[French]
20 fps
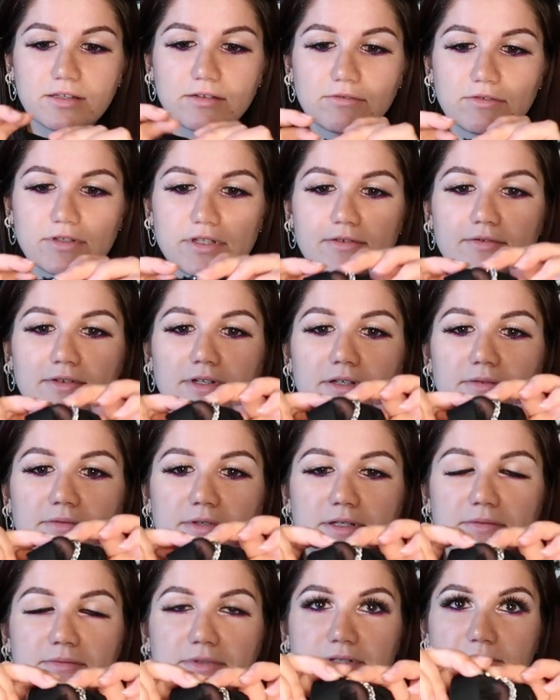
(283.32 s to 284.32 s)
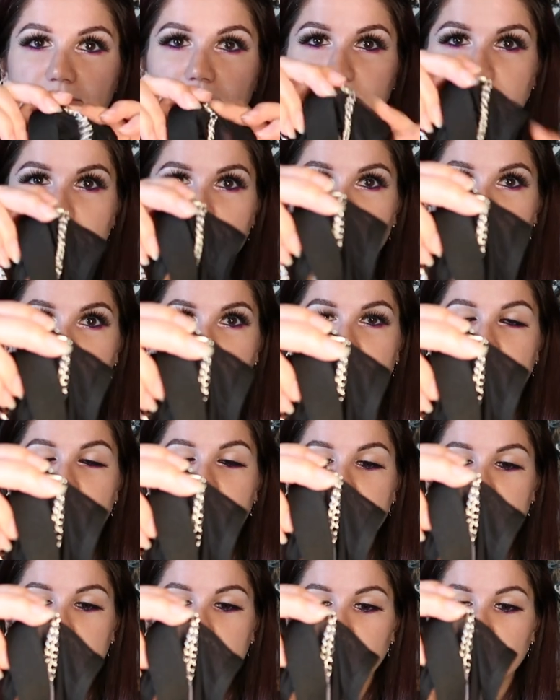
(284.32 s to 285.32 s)
Vous avez des petits mousquetons et tout
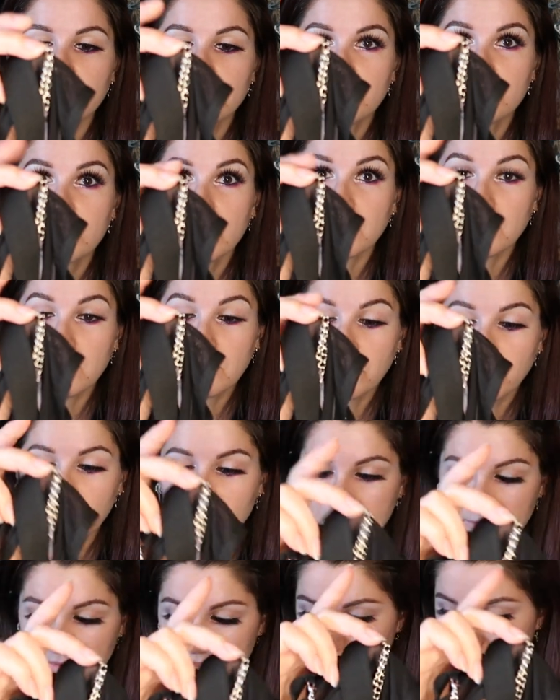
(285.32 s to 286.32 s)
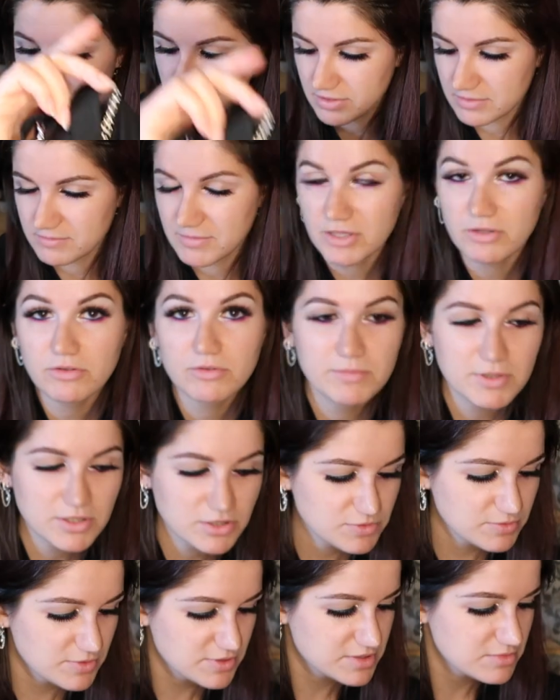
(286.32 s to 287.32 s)
donc c'est trop cool. Et même pour les mettre sur des maillots de bain,
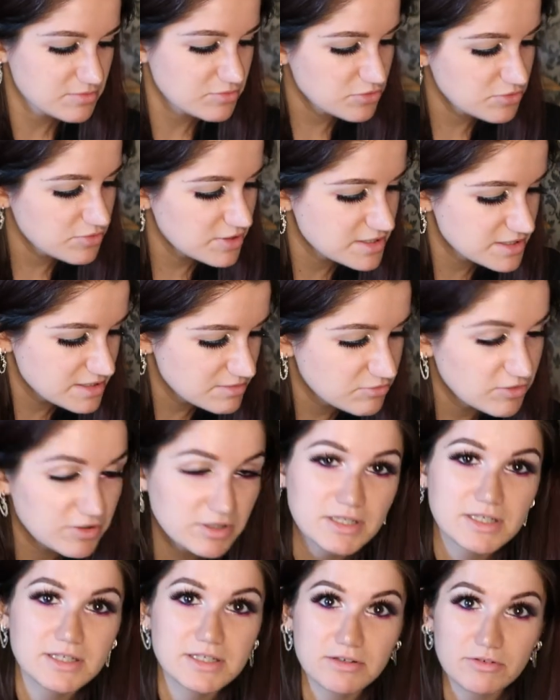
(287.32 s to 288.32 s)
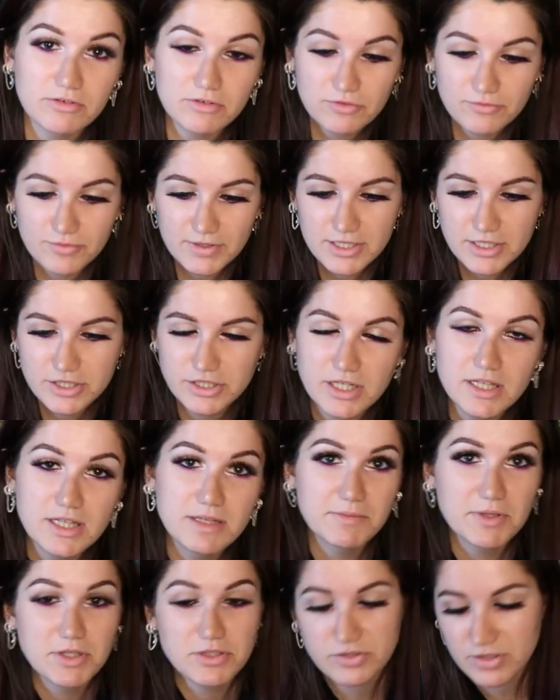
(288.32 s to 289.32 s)
je pensais plutôt à ça moi. Les, enlever les chaînes
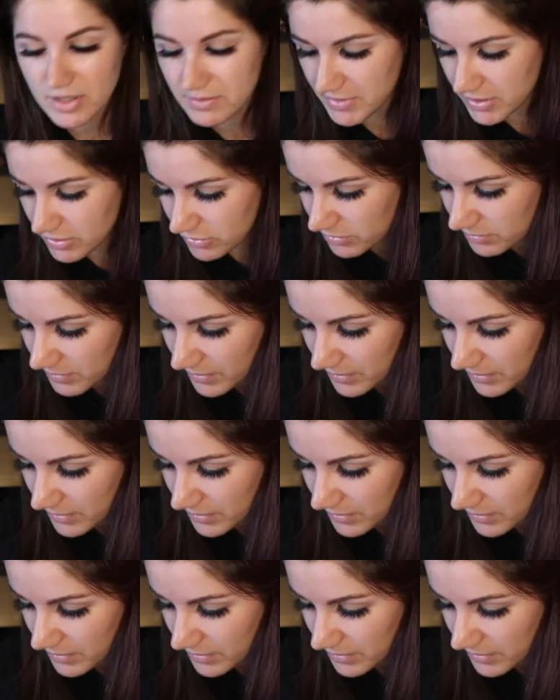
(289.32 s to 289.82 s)
et mettre sur un maillot de